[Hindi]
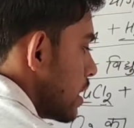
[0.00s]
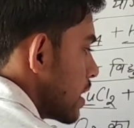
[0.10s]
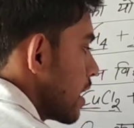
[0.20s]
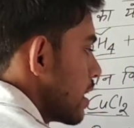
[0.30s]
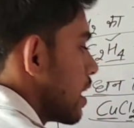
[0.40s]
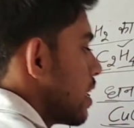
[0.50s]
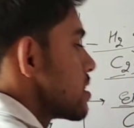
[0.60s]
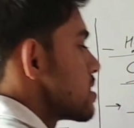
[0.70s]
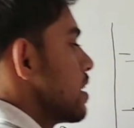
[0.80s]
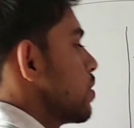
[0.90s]
कि यहां
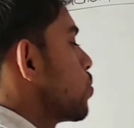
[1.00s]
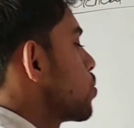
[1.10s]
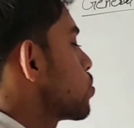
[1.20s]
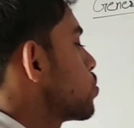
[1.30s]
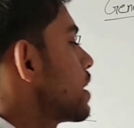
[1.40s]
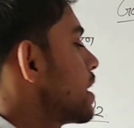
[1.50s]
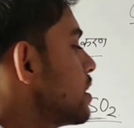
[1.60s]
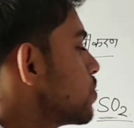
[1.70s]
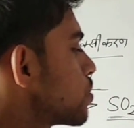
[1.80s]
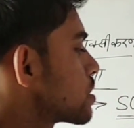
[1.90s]
से O2 यानी
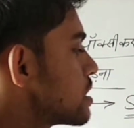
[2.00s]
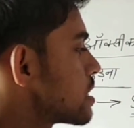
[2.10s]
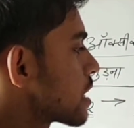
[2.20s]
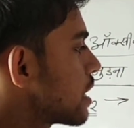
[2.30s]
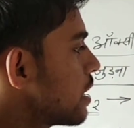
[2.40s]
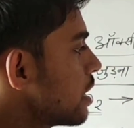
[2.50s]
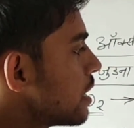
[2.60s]
ऑक्सीजन का